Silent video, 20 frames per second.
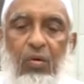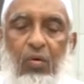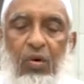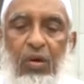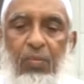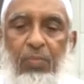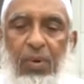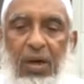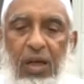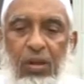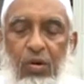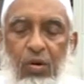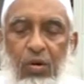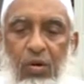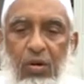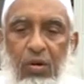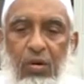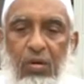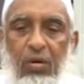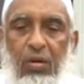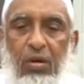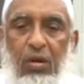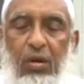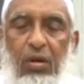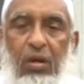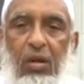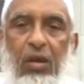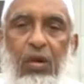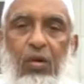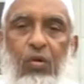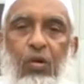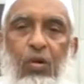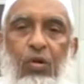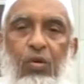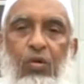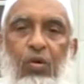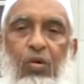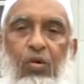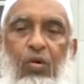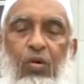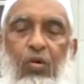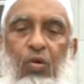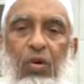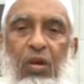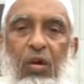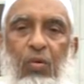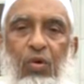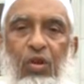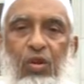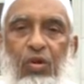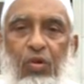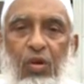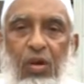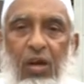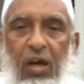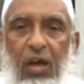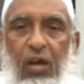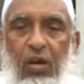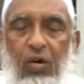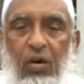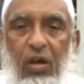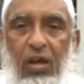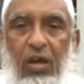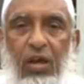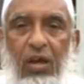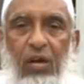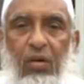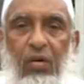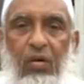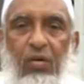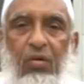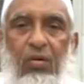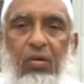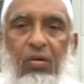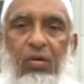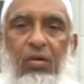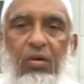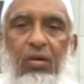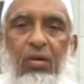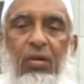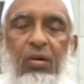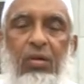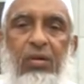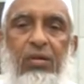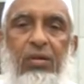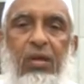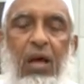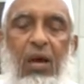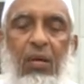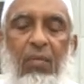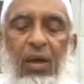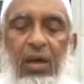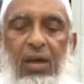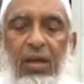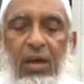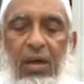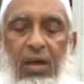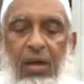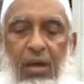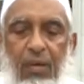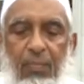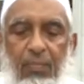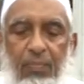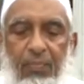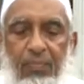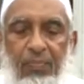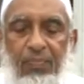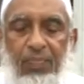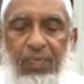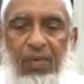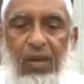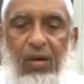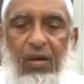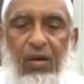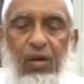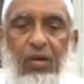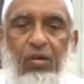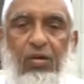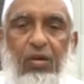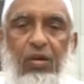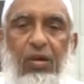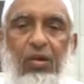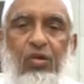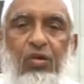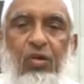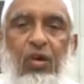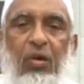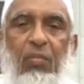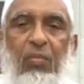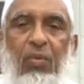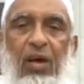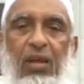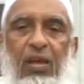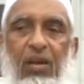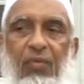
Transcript: ওই পাথর এই গর্ত খননে অন্তরায় হয়ে গেল সাহাবায় কারাম হজরত সলমান